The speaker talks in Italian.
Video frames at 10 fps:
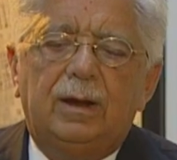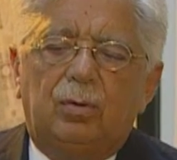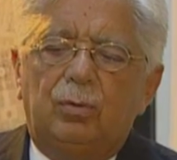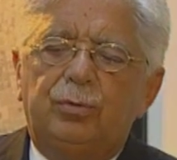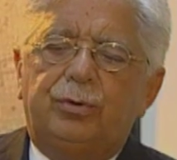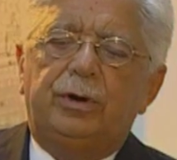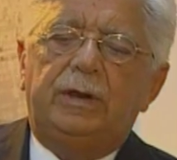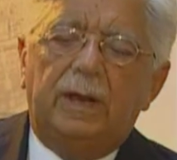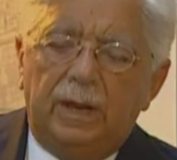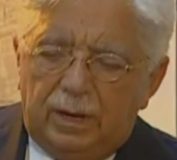conto
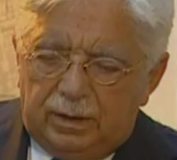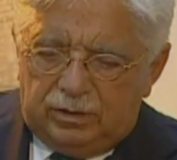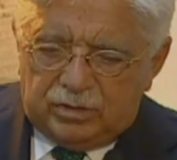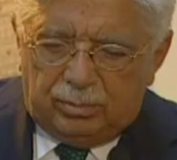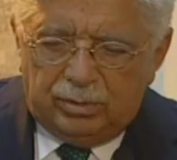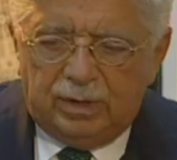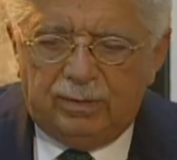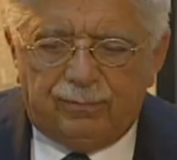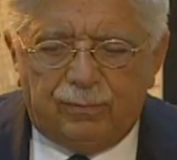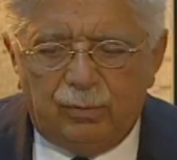di, diciamo, di
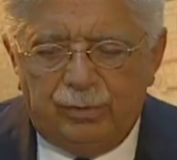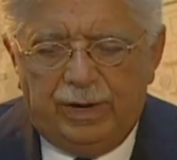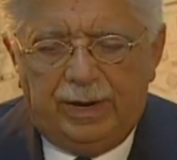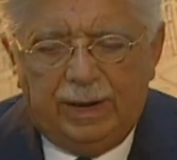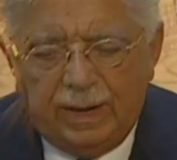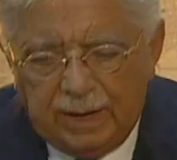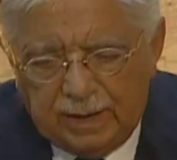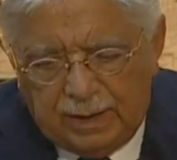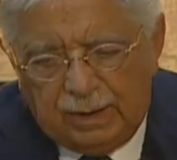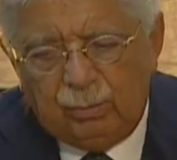diffondere
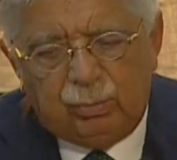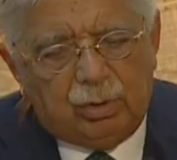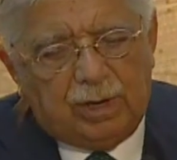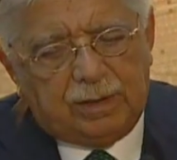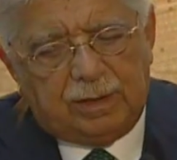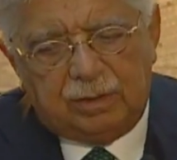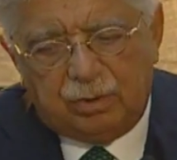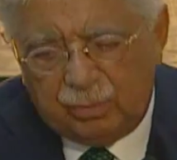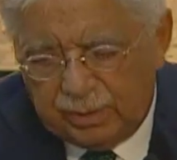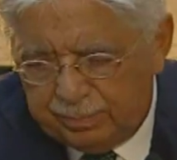l'uso e
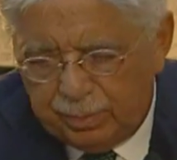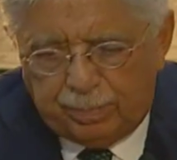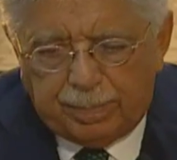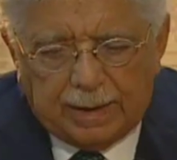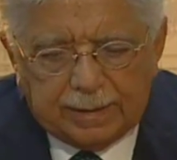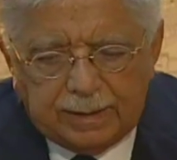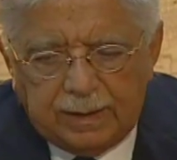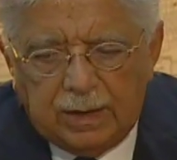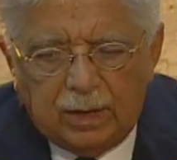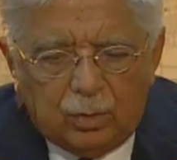stazione a più
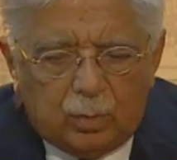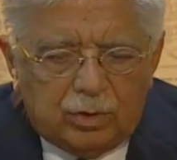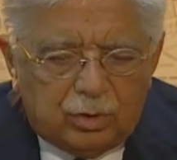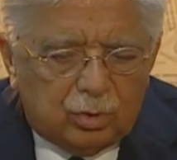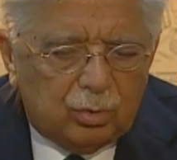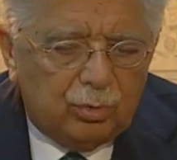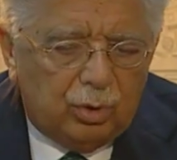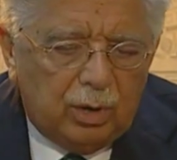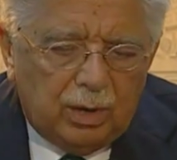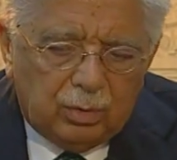parti, queste
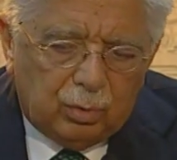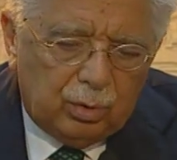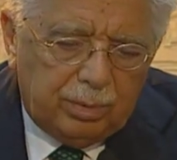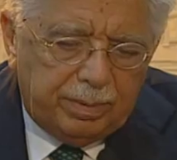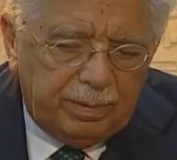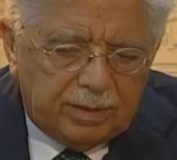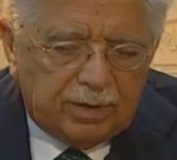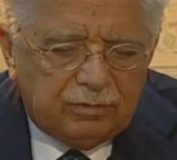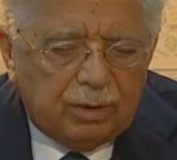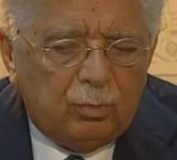sono, sono, le premesse
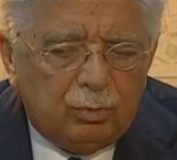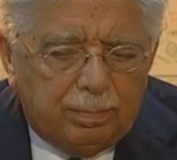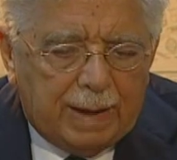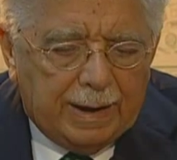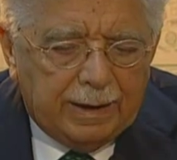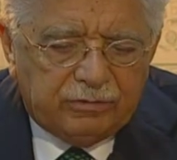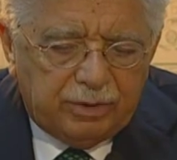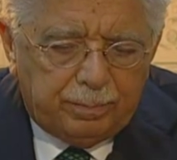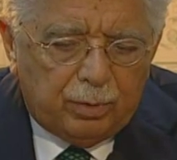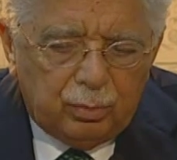diciamo, urbane. C'è
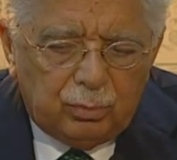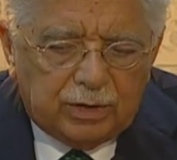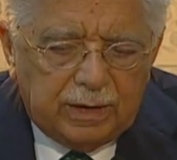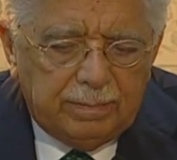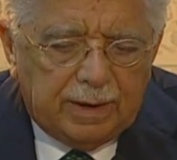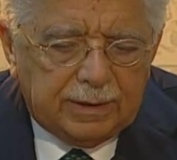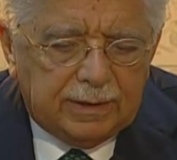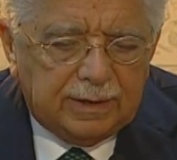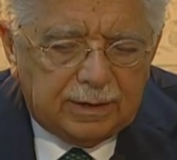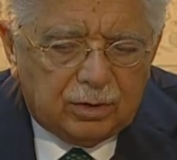poi un tema
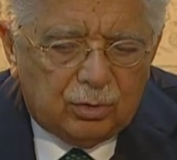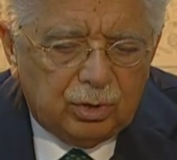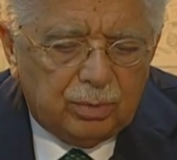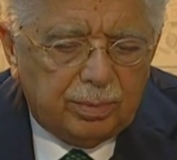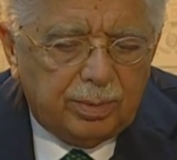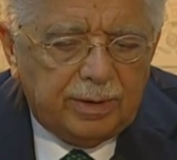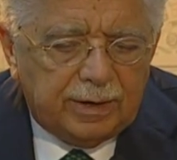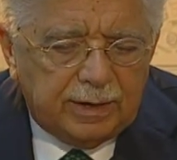architettonico propriamente